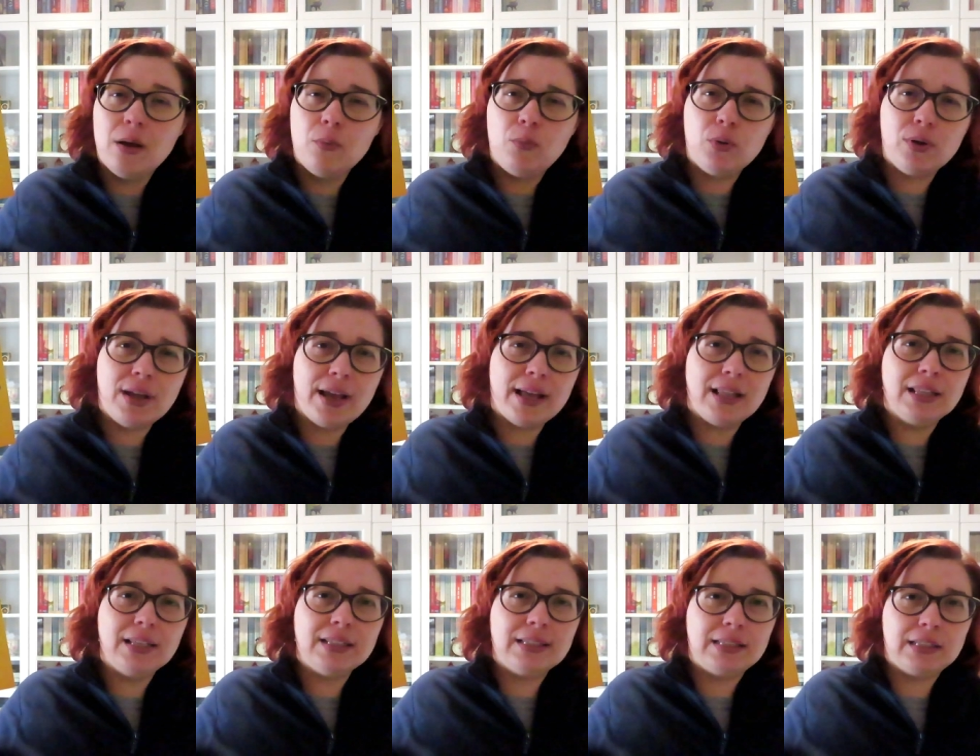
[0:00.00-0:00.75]
Porque
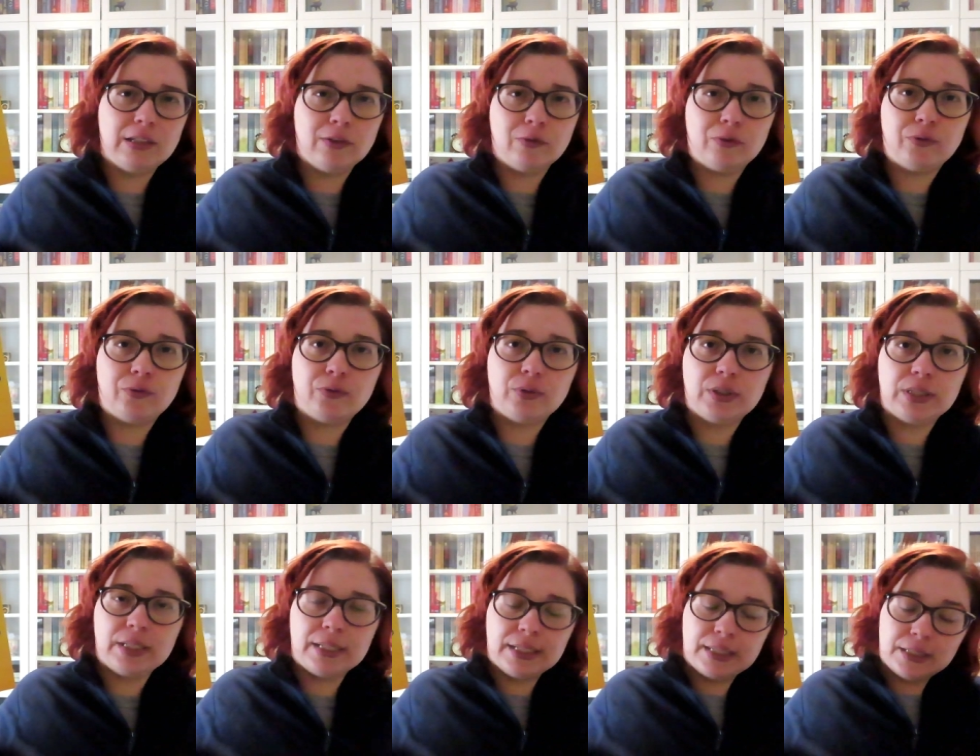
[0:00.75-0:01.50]
ela teve
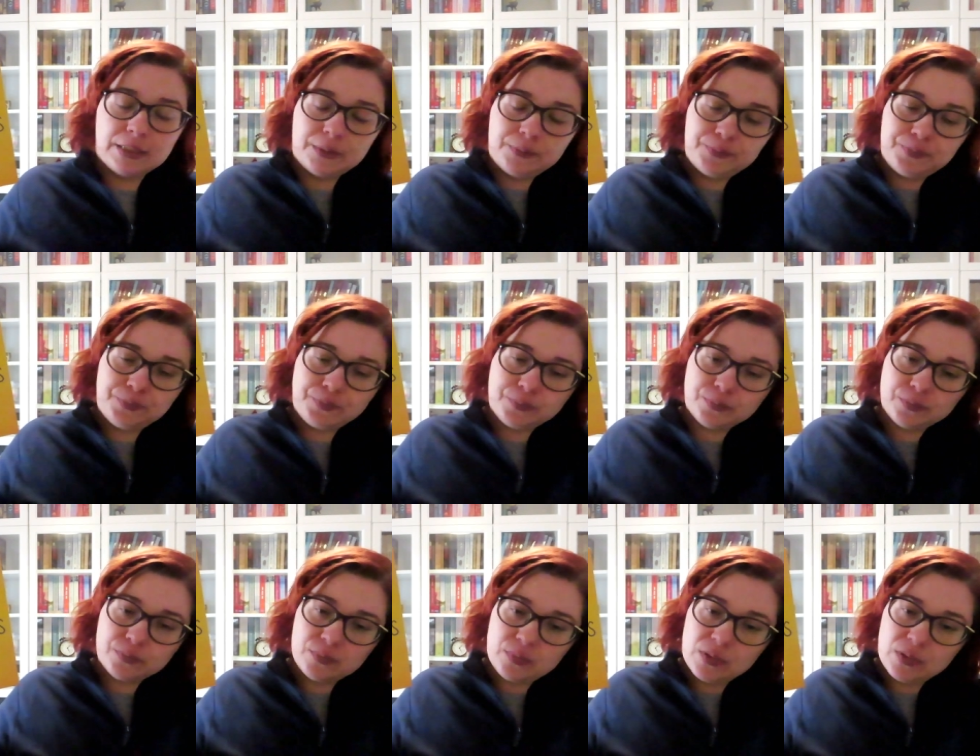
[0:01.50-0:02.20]
um,